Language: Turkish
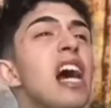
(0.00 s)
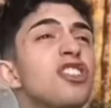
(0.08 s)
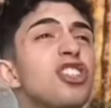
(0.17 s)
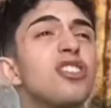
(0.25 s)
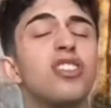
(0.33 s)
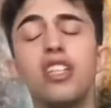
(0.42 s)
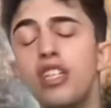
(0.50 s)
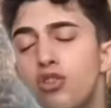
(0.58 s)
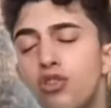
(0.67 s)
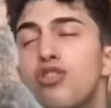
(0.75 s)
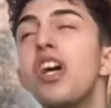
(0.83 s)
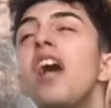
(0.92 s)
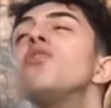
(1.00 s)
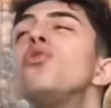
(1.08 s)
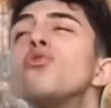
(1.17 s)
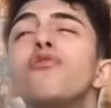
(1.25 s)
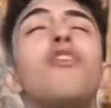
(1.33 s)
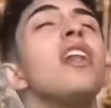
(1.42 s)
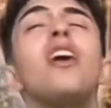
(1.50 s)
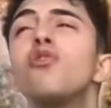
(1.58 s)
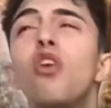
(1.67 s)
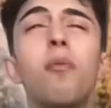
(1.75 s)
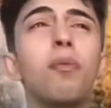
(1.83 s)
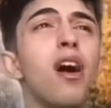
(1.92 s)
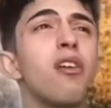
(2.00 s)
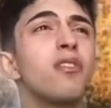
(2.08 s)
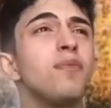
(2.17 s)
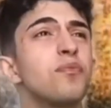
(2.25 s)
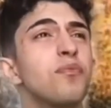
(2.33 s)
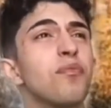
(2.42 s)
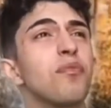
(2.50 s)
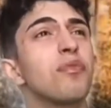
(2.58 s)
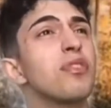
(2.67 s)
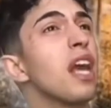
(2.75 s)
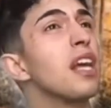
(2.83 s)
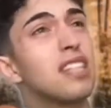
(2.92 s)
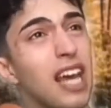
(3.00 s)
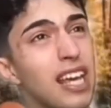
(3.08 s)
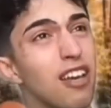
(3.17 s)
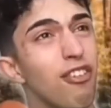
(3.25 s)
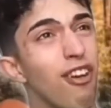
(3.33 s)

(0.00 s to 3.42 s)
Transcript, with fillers: Sen çadırları kur sen de odun falan topla. Sen ne yapacaksın peki burada? Keyif.